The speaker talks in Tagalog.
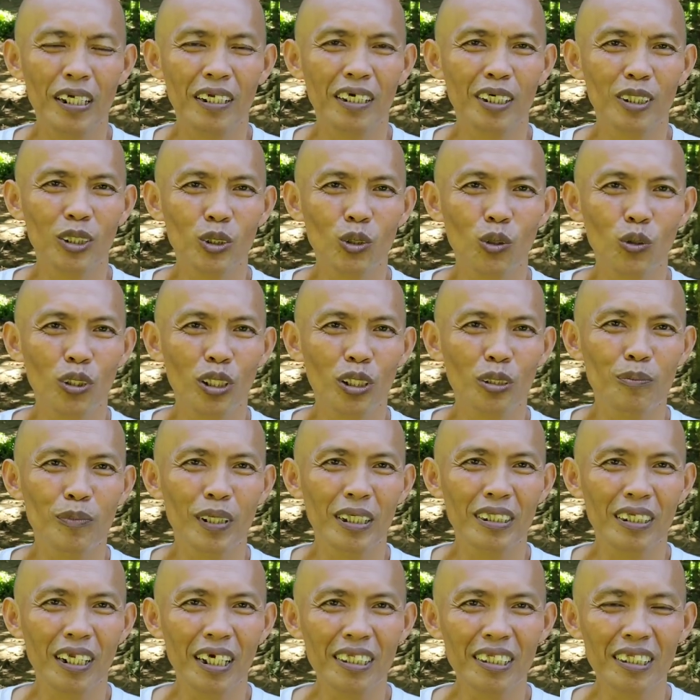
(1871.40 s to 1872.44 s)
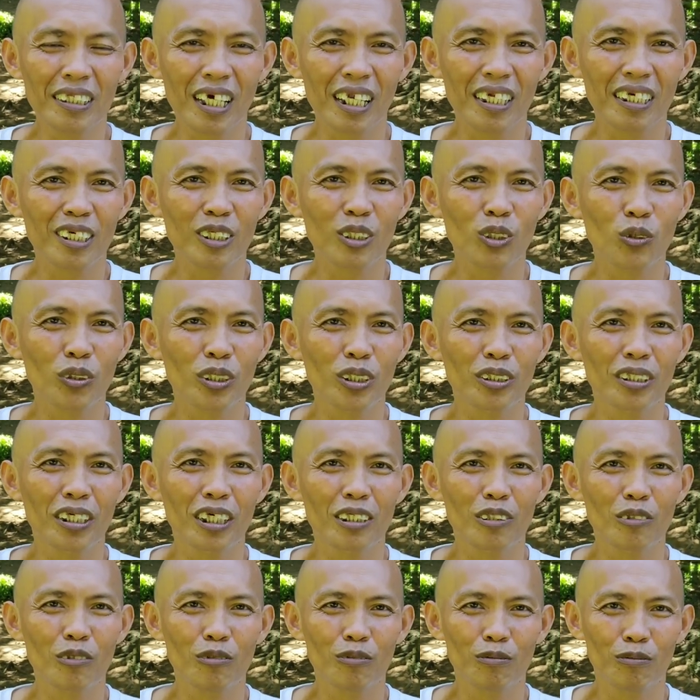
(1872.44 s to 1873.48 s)
Pila na ka tuig, mga 30 tuig
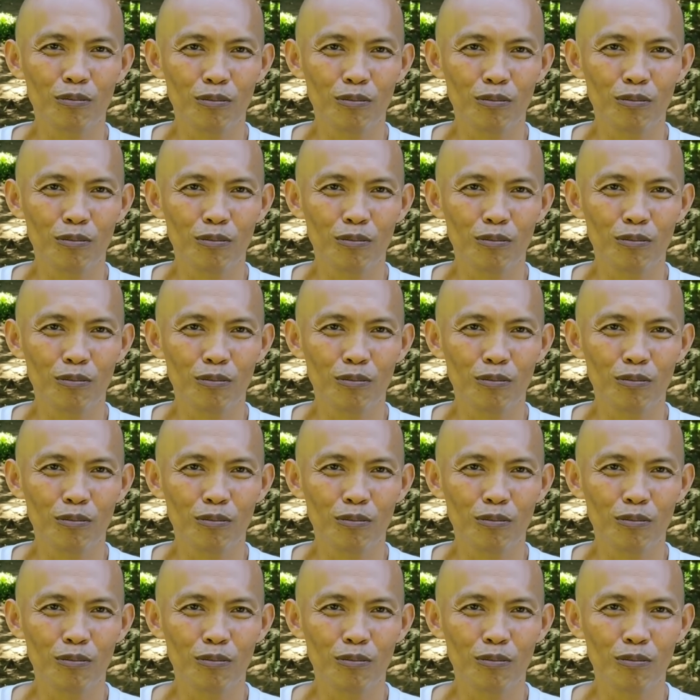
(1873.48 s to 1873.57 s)
ka.